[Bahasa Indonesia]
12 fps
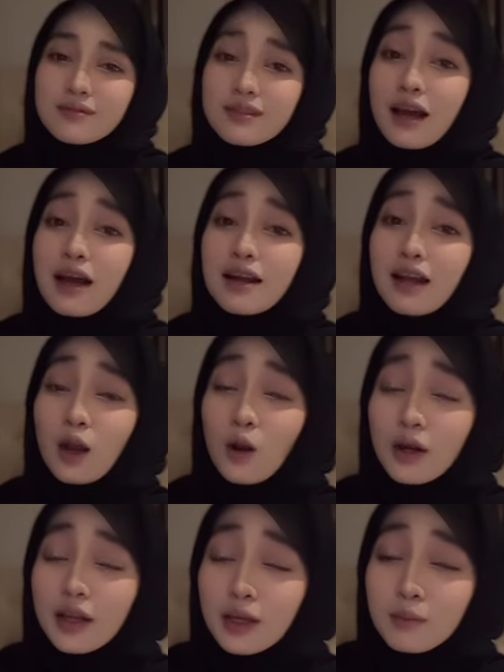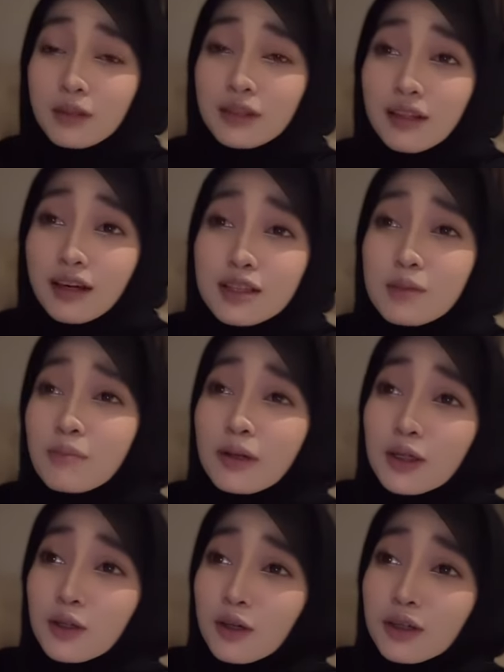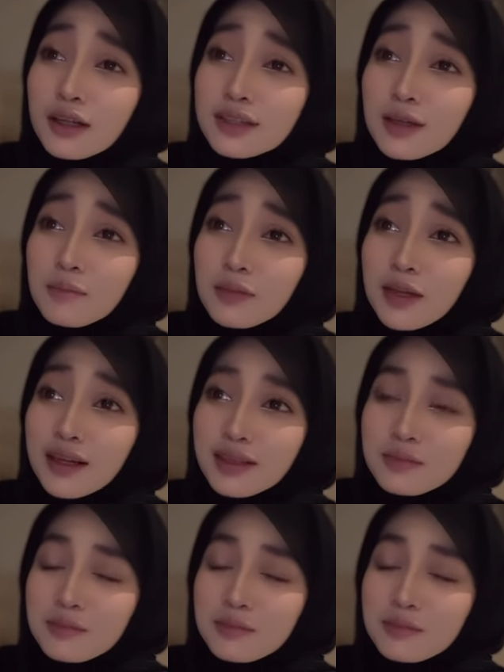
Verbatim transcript: Nah, kalau ada yang minta spill dong nasabnya,